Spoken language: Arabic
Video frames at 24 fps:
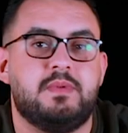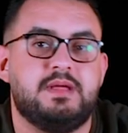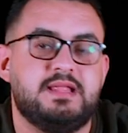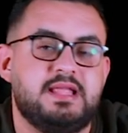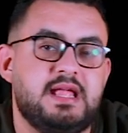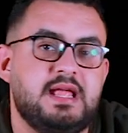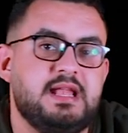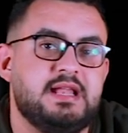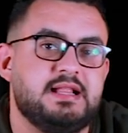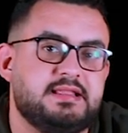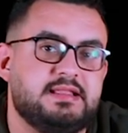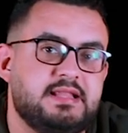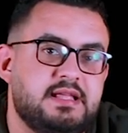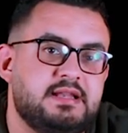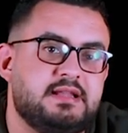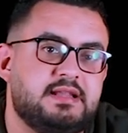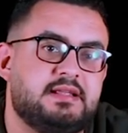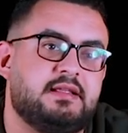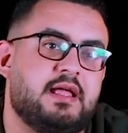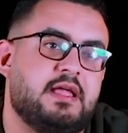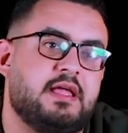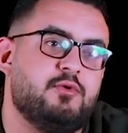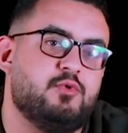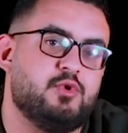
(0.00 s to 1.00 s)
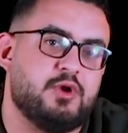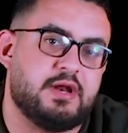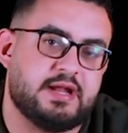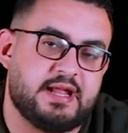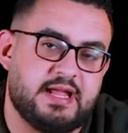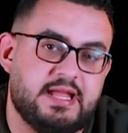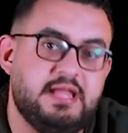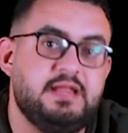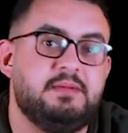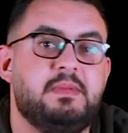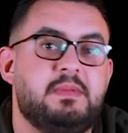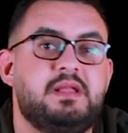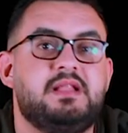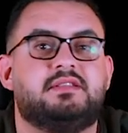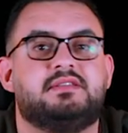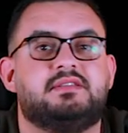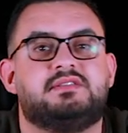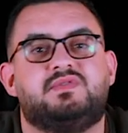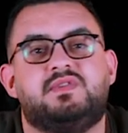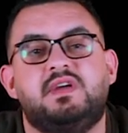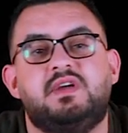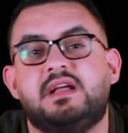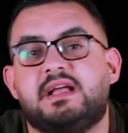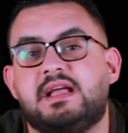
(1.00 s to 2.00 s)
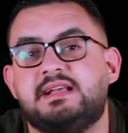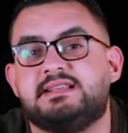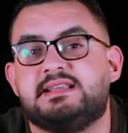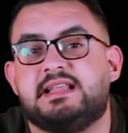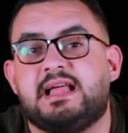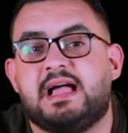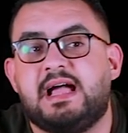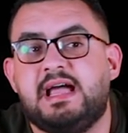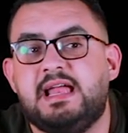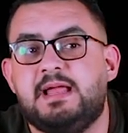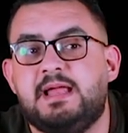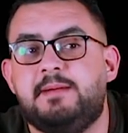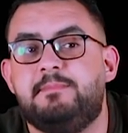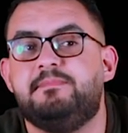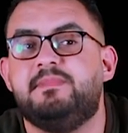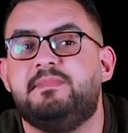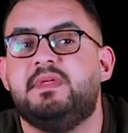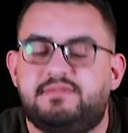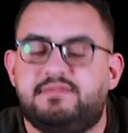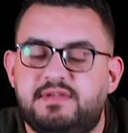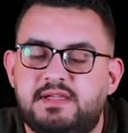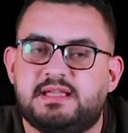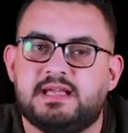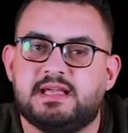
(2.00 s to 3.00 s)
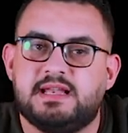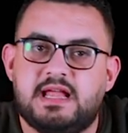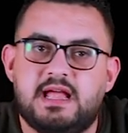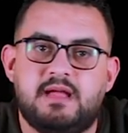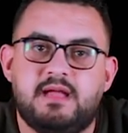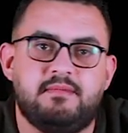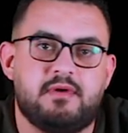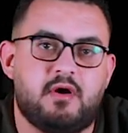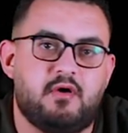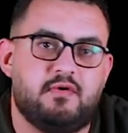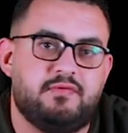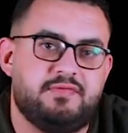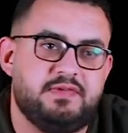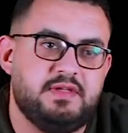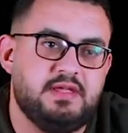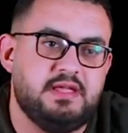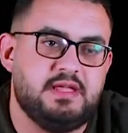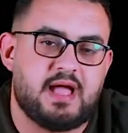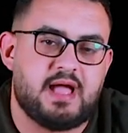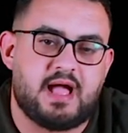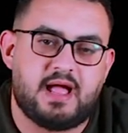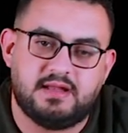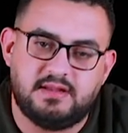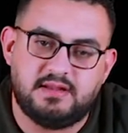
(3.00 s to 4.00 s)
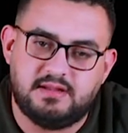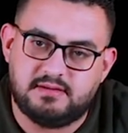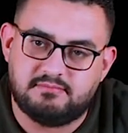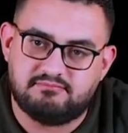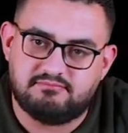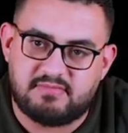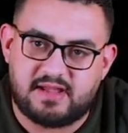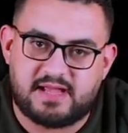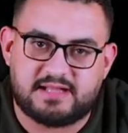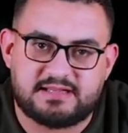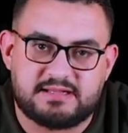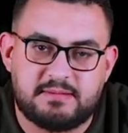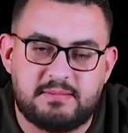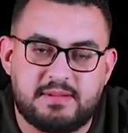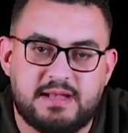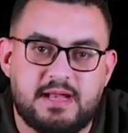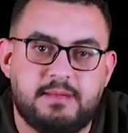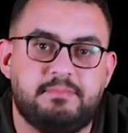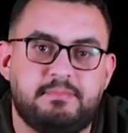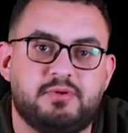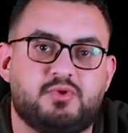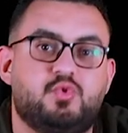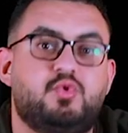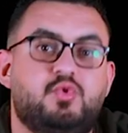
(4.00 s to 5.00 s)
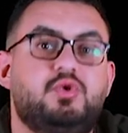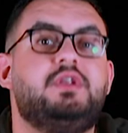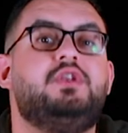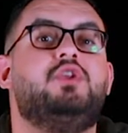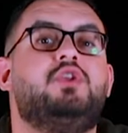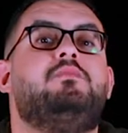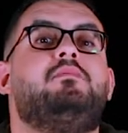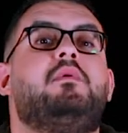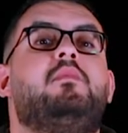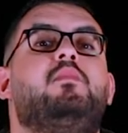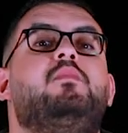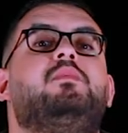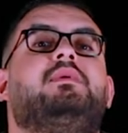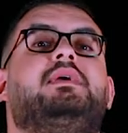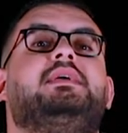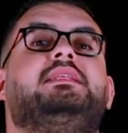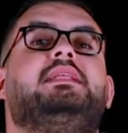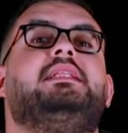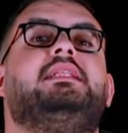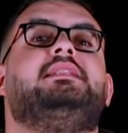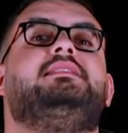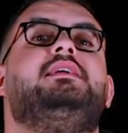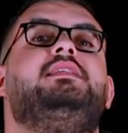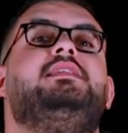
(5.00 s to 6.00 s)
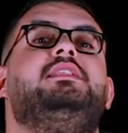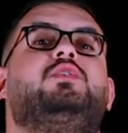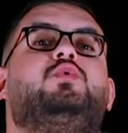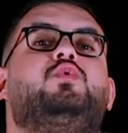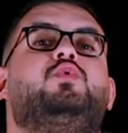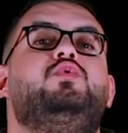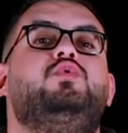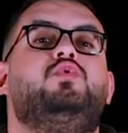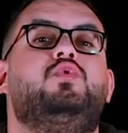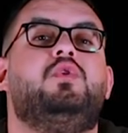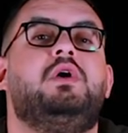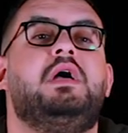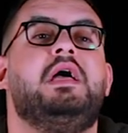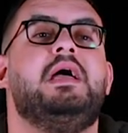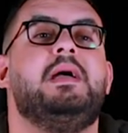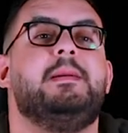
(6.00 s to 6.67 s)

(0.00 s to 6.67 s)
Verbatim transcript: ماني الاثنين هيبقوا راجعين من تصفيات كاس العالم في كلام او في يعني احتمالات بتقول ان هم ممكن الاثنين يكونوا